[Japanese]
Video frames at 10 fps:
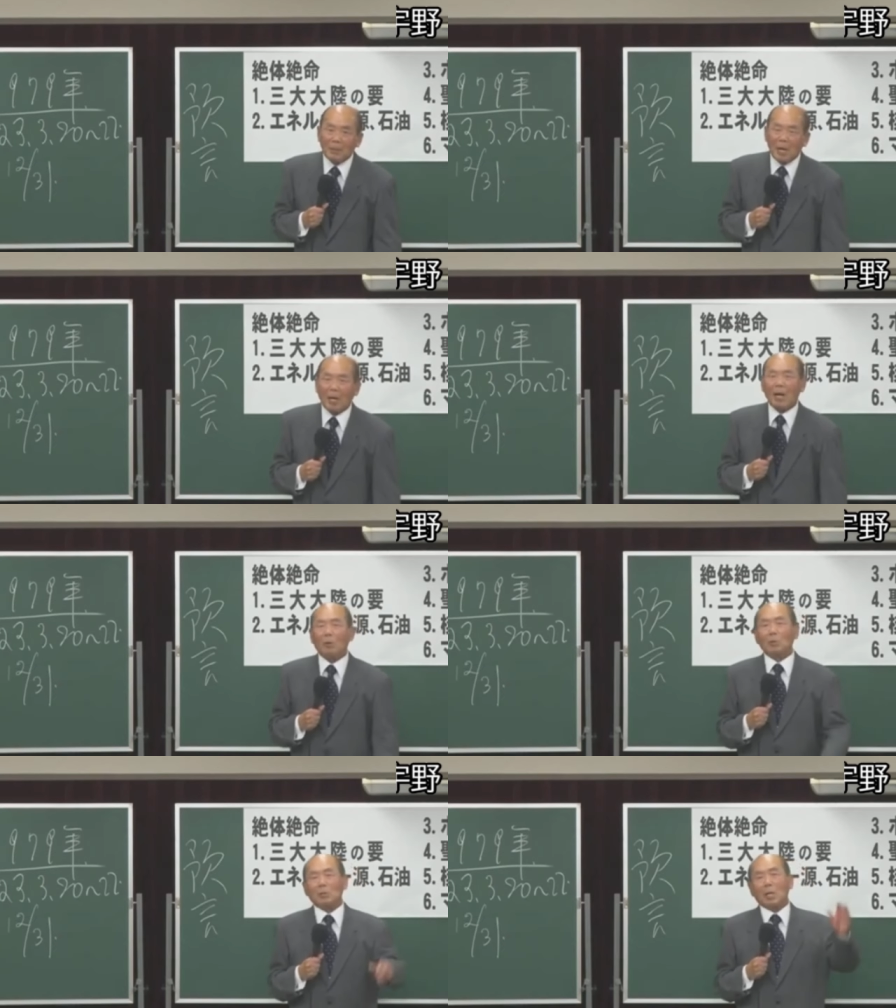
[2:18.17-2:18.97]
だから
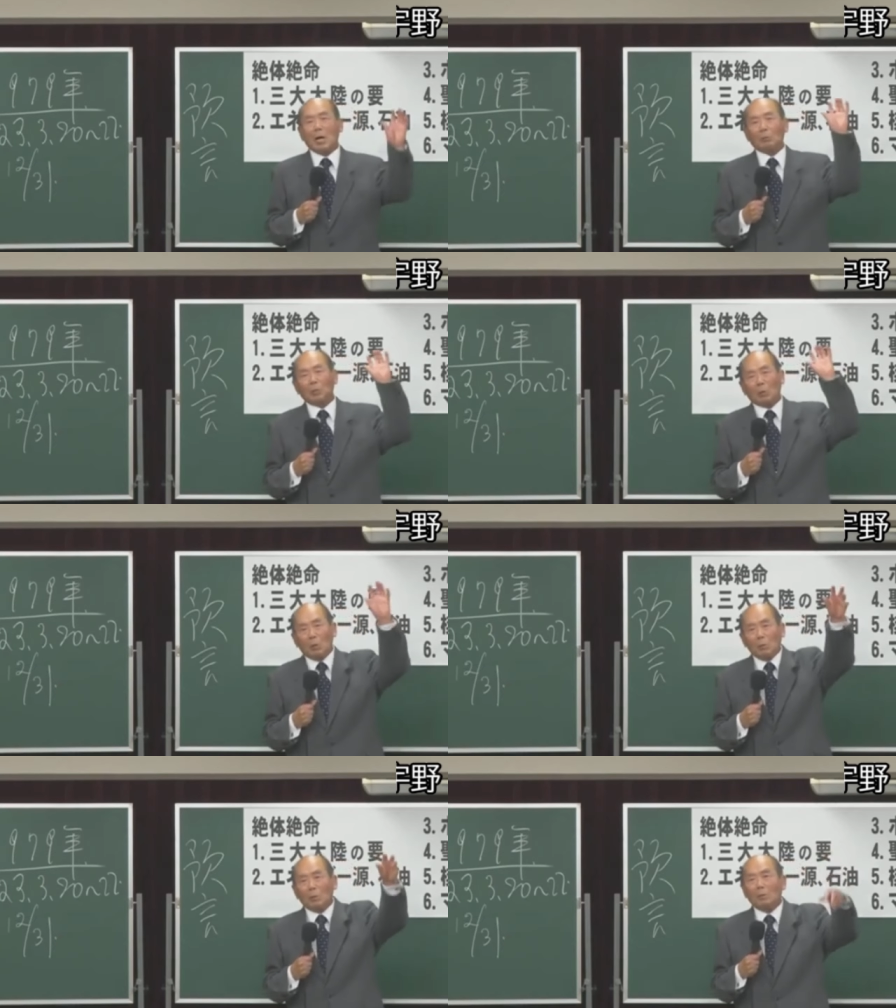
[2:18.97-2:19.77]
ロシアが撃ち
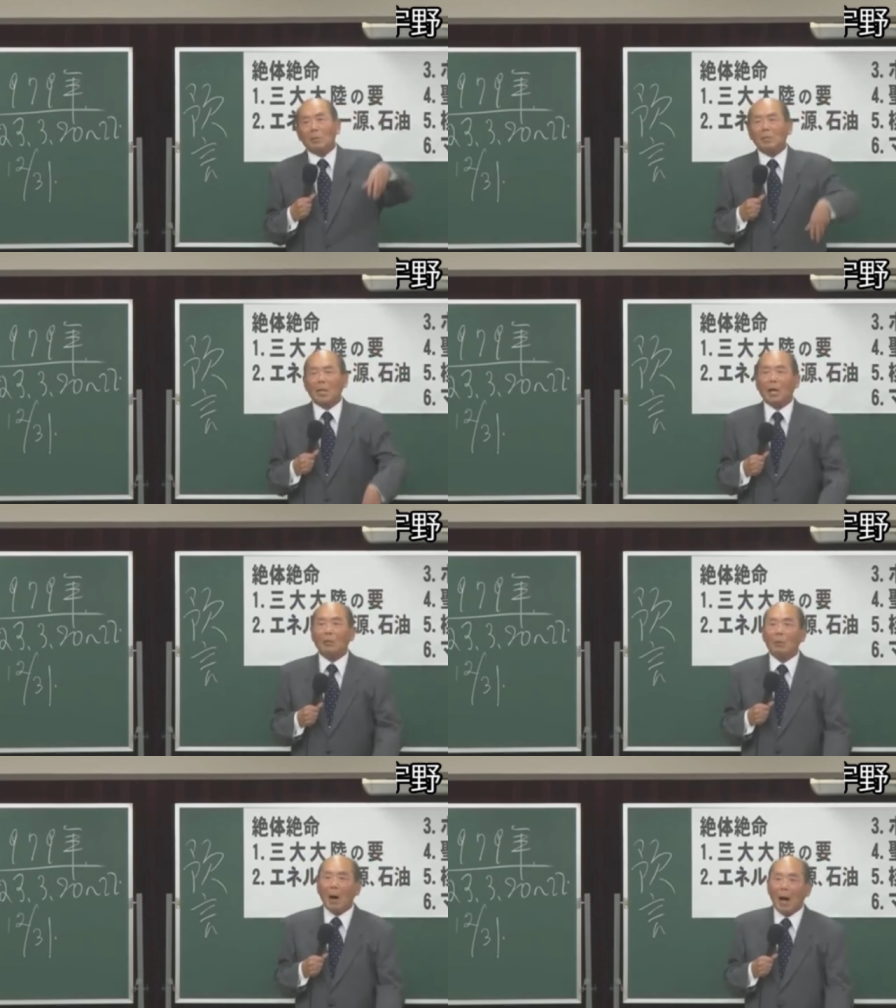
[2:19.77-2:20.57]
込む
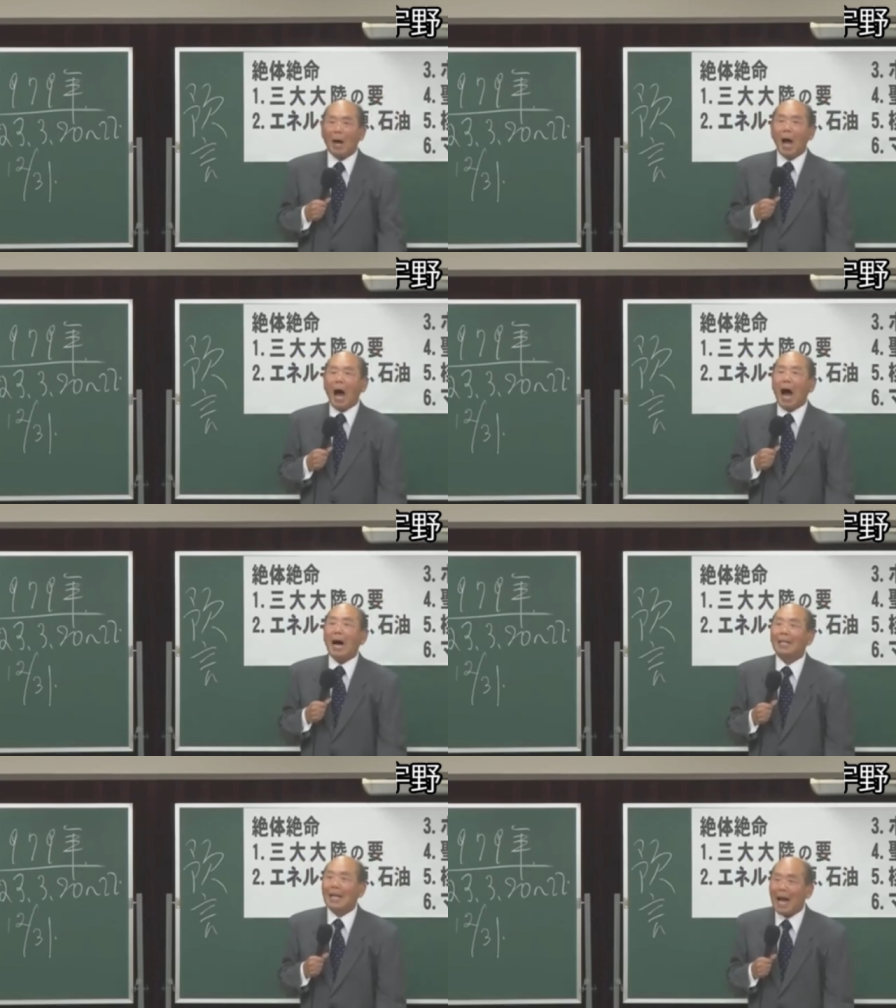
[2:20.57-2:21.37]
ミサイルは
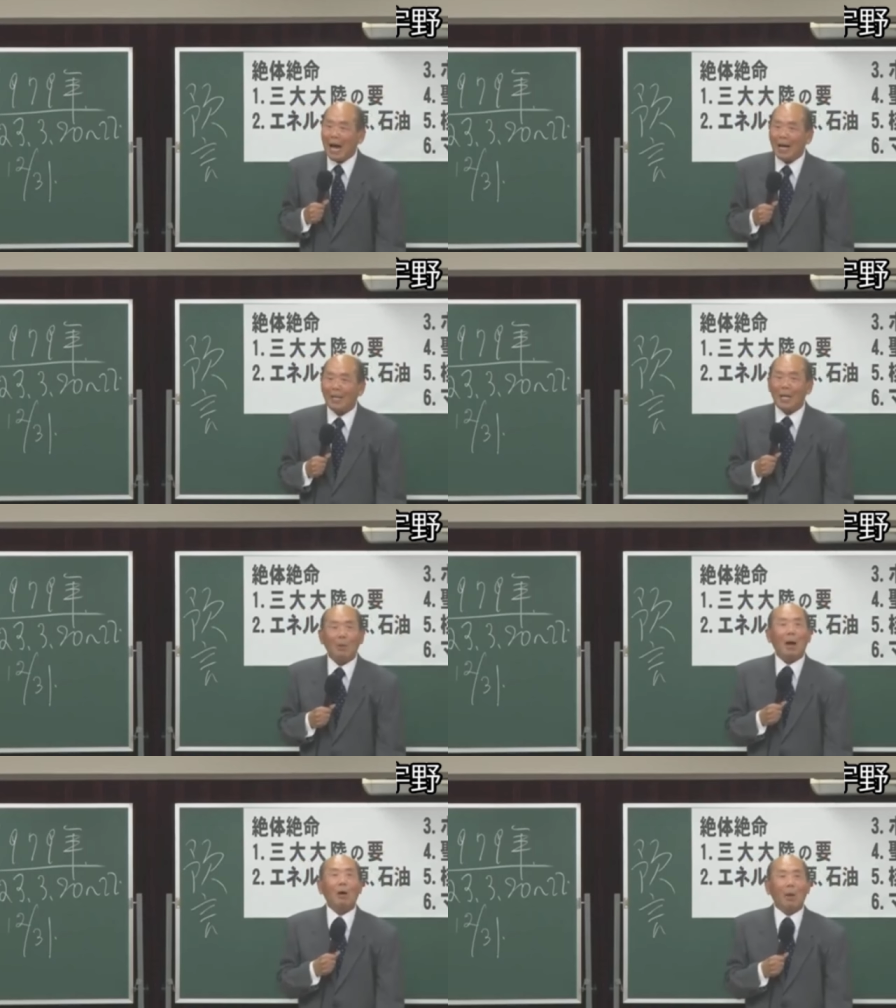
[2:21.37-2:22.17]
あだ名
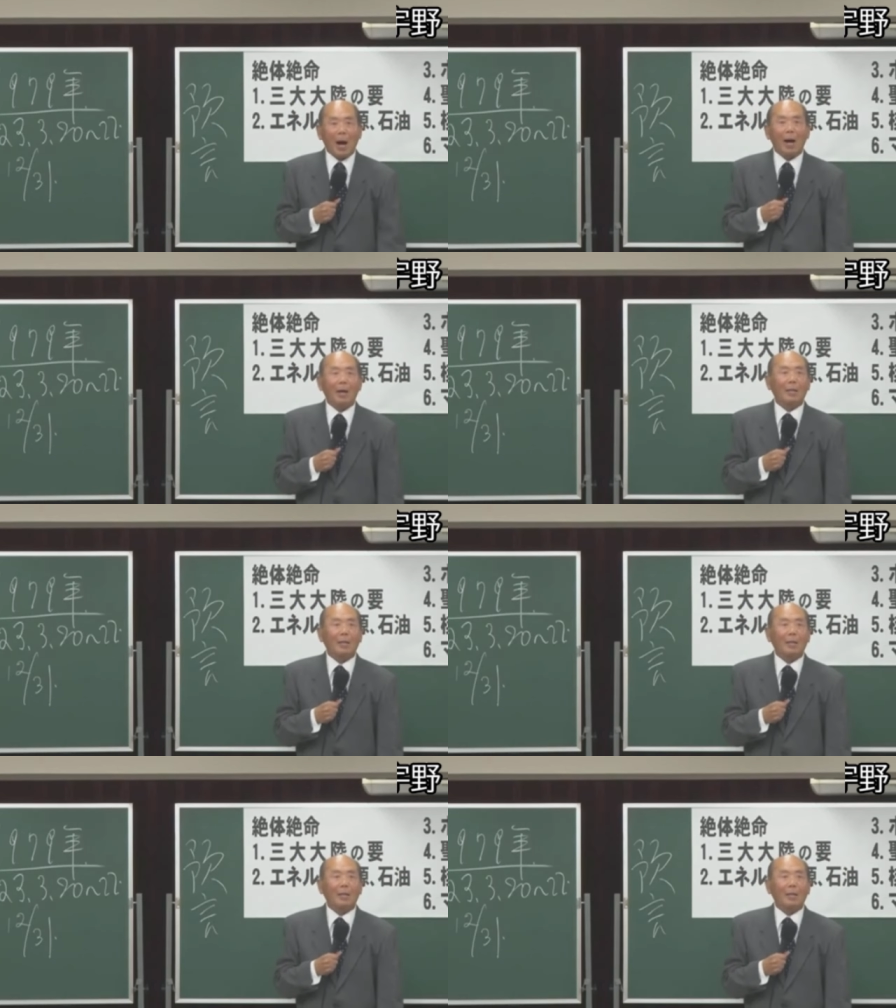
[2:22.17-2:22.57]
名前は